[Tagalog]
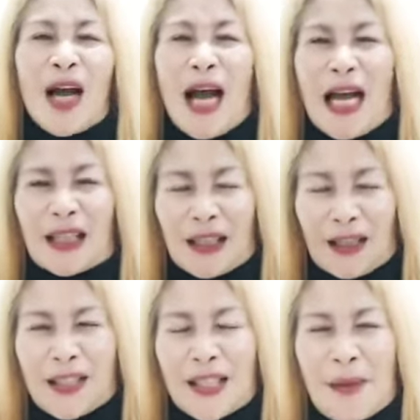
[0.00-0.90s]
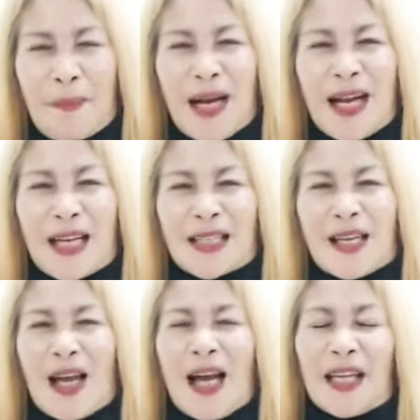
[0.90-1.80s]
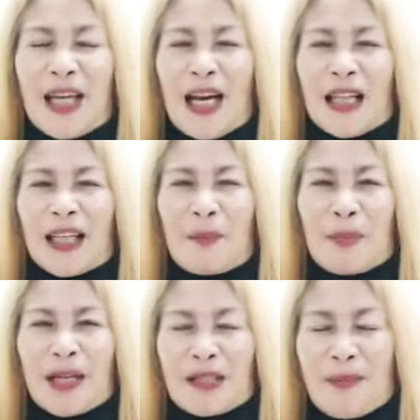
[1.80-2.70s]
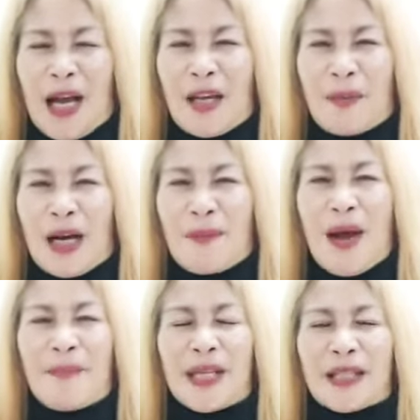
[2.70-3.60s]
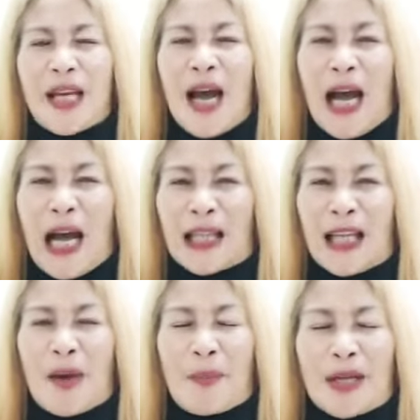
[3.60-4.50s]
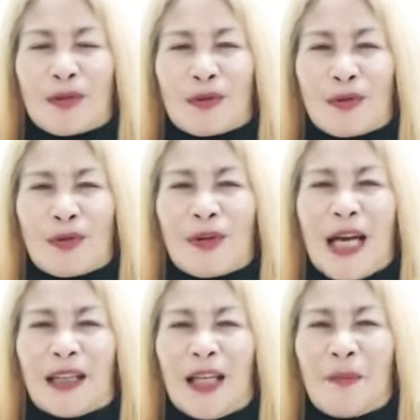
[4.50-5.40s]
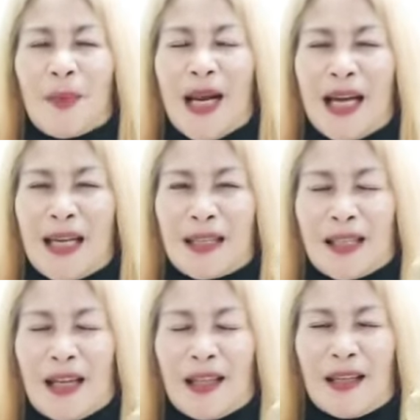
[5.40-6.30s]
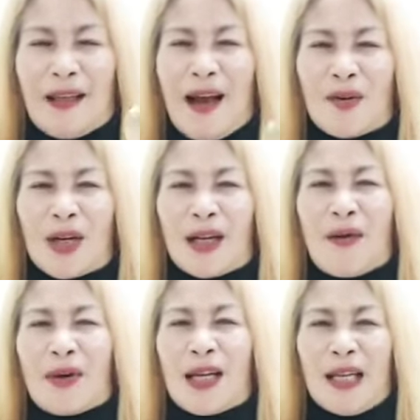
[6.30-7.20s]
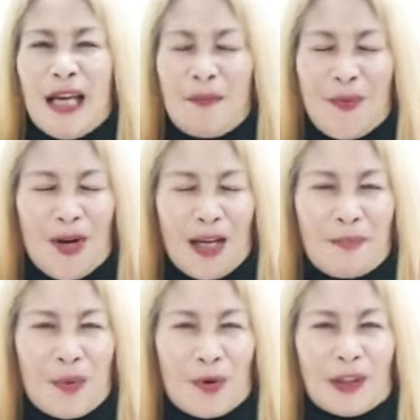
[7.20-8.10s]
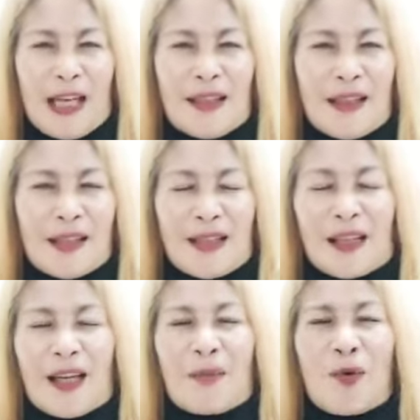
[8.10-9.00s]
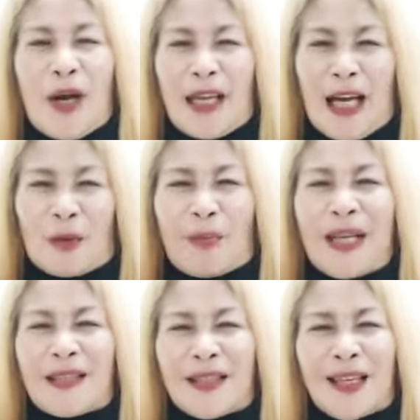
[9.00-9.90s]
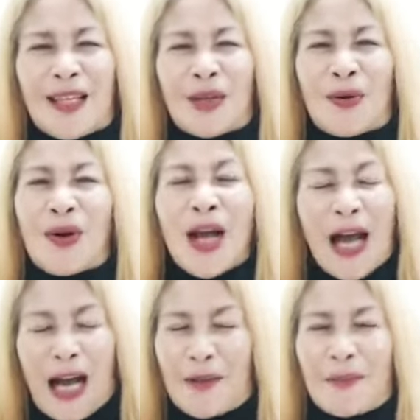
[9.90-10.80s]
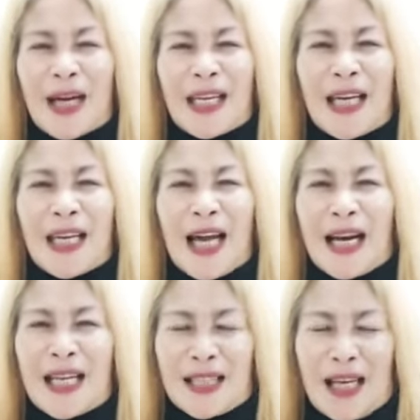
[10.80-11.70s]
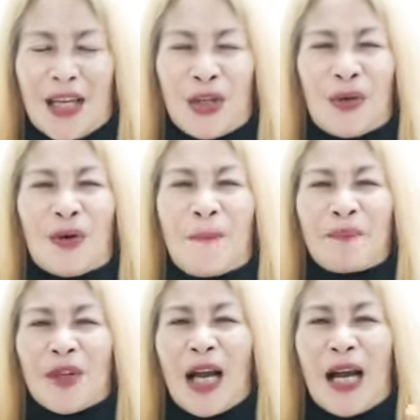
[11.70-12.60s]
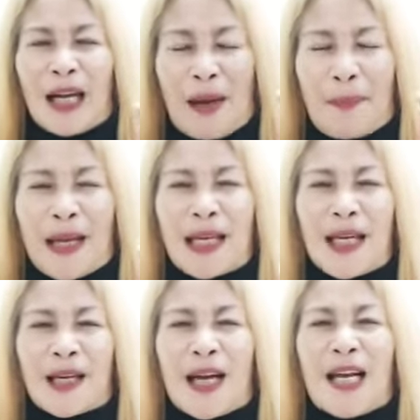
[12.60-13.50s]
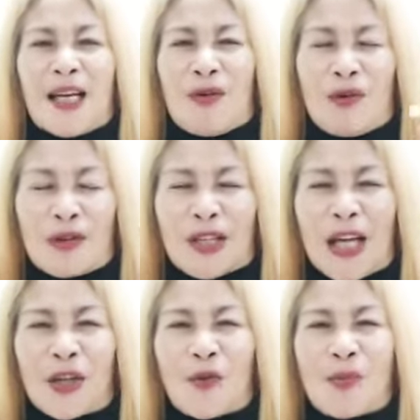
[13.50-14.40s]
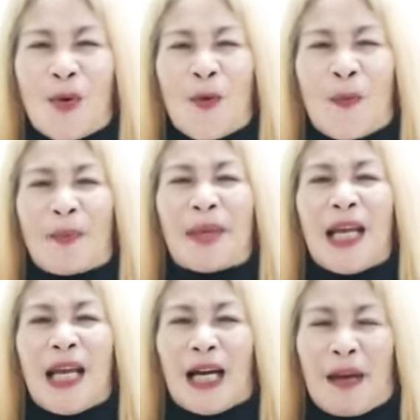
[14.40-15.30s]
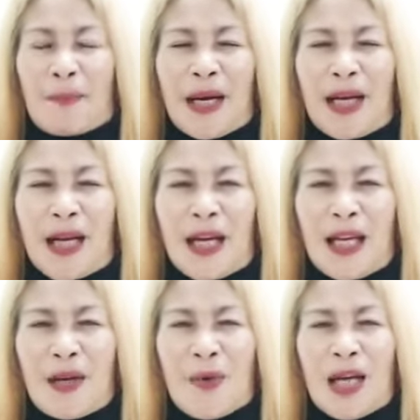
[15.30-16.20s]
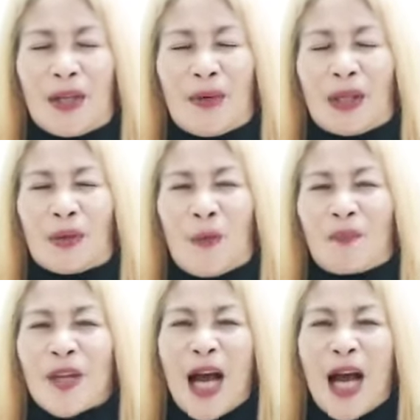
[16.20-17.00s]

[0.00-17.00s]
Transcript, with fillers: At sipag at tiyaga yan ating pagsamahin mga mamis at ang pagsusunog natin palagi sa ating dahon ng laurel yan po ang importante sa ating buhay at pansinin nyo ang mangyayari sa inyong uh, kapaligiran or sa inyong buong pamilya kapag ka ginawa nyo ito.